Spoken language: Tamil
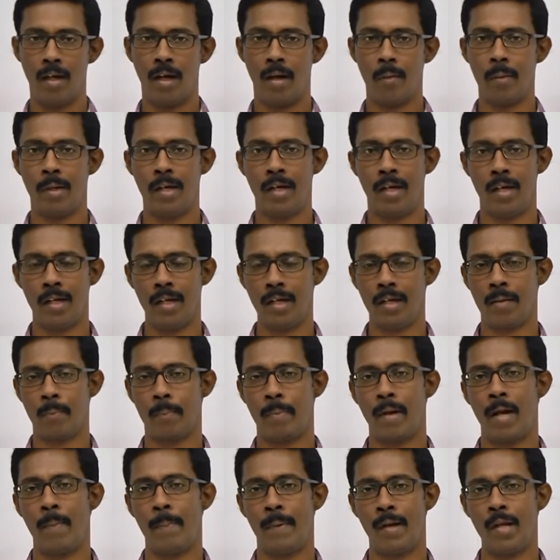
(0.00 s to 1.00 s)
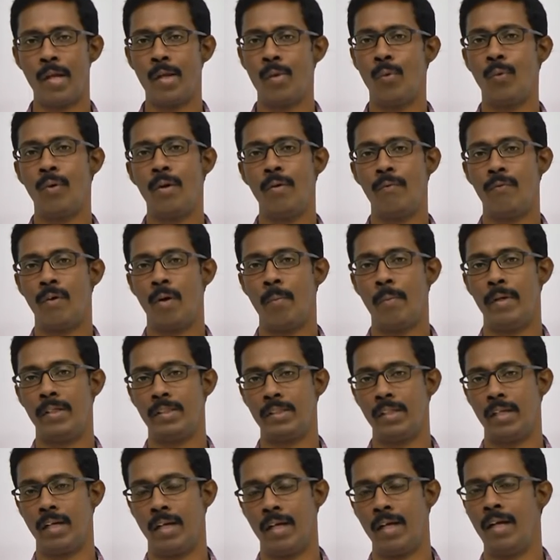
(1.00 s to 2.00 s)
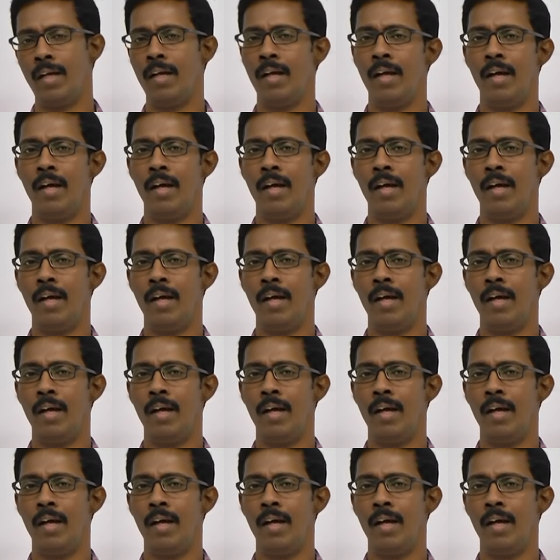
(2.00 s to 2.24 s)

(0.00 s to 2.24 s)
அப்படின்னா ப்ராப்பராக யூரின் ஃபார்மேஷன் அங்கே